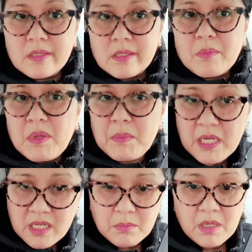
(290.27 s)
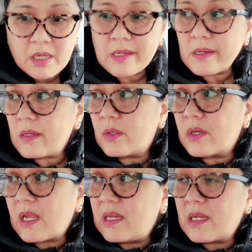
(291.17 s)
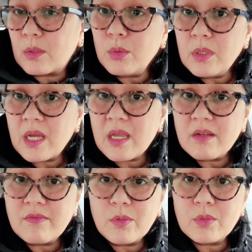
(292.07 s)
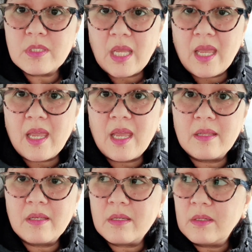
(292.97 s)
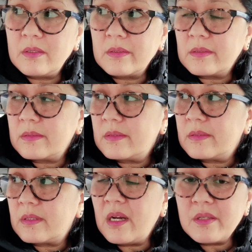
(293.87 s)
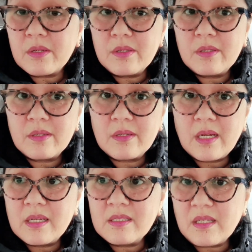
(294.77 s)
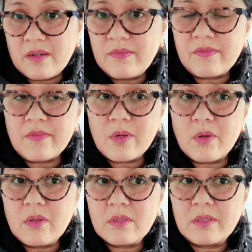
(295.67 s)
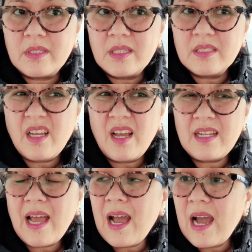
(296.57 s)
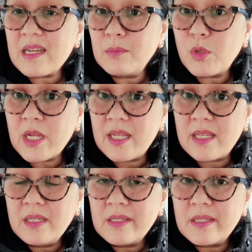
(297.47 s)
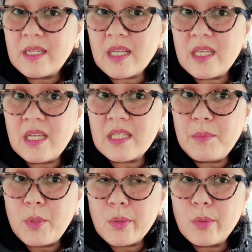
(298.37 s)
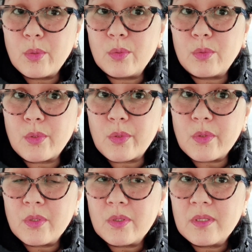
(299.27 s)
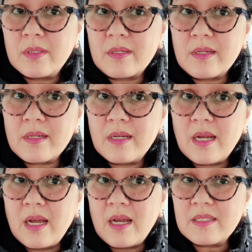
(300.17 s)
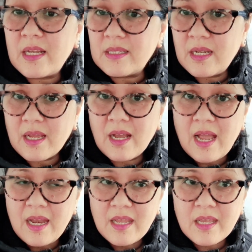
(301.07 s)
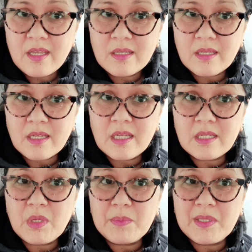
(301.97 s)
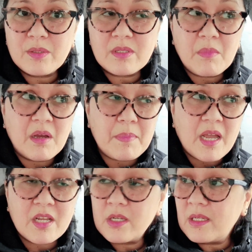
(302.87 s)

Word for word: nagbibili ng mga organic na gulay and fruits and other uh, stuff. No? Na naaaral mo rin. Nakikita mo kung uh, saan talaga galing. Nakikita mo naman doon sa mga packaging